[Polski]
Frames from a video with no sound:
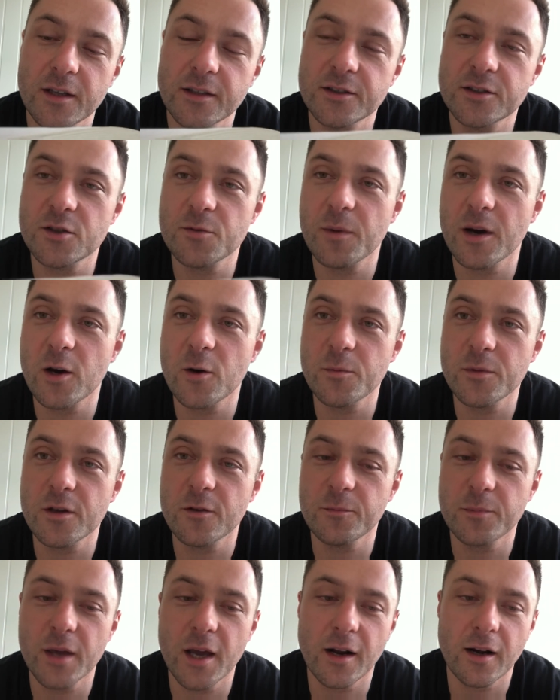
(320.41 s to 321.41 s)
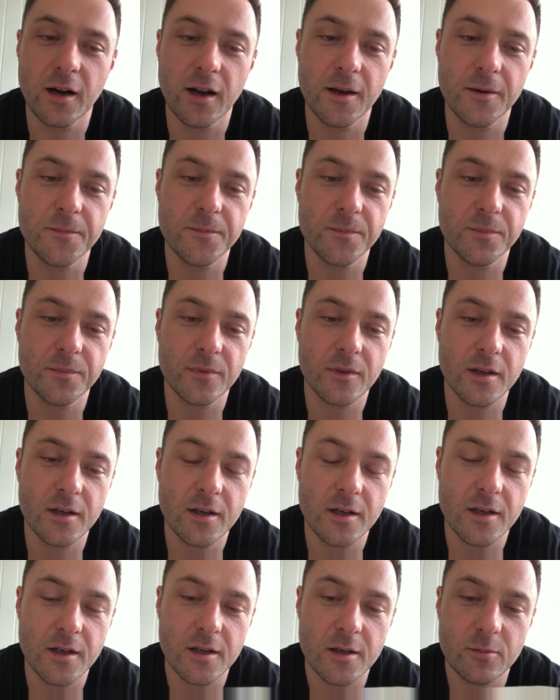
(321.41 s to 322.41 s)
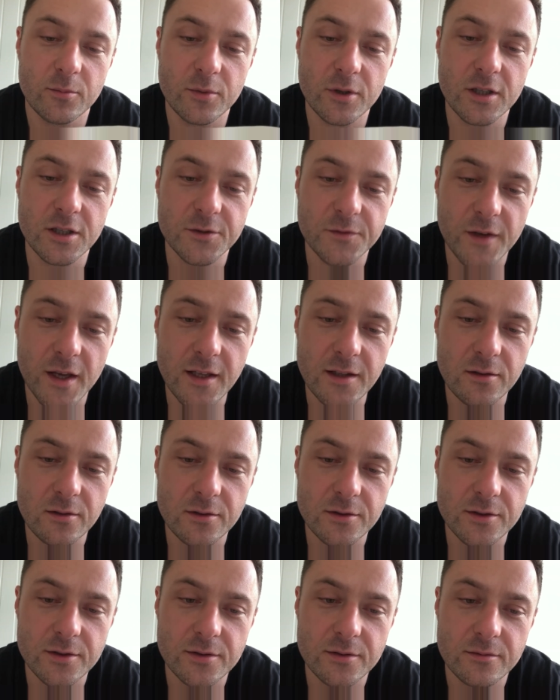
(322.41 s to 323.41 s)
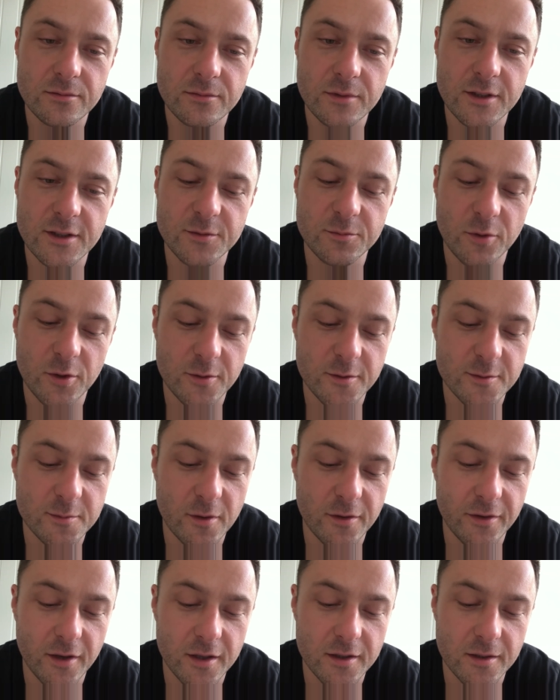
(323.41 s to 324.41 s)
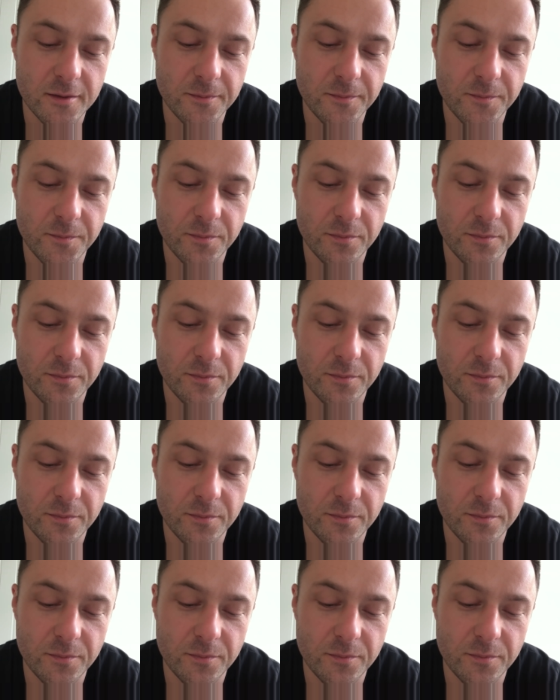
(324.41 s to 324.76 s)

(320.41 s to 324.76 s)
Trzymają mnie w piegle. Moja świętość jest moim zbawieniem.